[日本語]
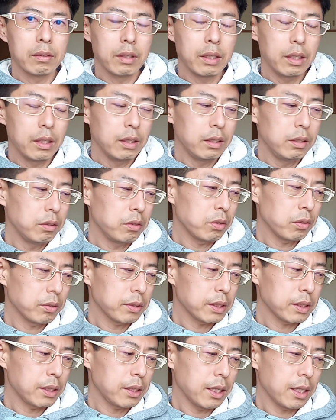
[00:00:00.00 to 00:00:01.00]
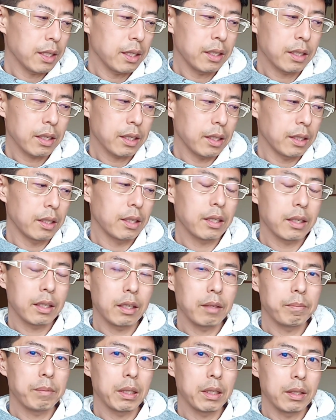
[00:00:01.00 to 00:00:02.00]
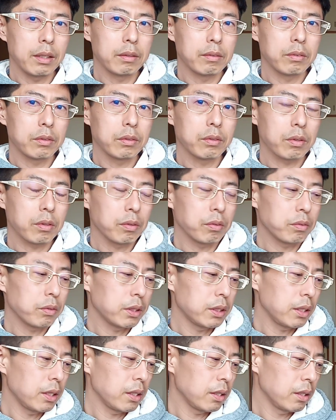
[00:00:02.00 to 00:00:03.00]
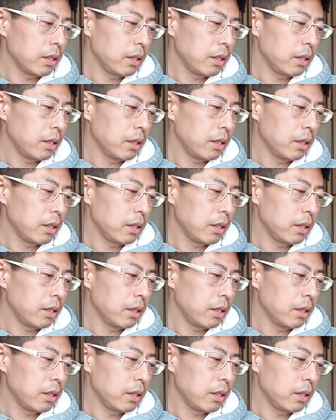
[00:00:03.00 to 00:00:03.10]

えー、優勝させてあげなきゃならない、パ・リーグの状況として。